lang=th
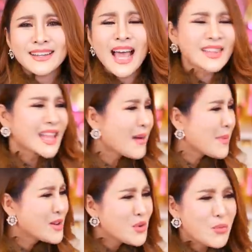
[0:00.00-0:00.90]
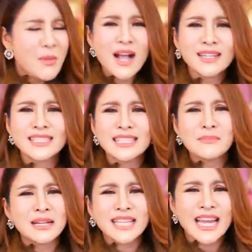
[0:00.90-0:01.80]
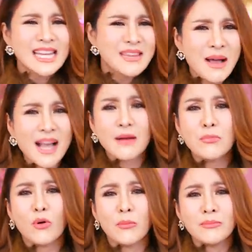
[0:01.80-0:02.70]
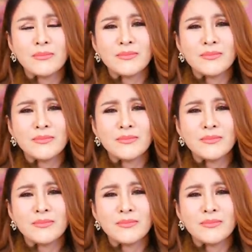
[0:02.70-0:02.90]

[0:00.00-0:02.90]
หน้าตาแม่งดุมากจริงๆแม่งใจดีมากครับผม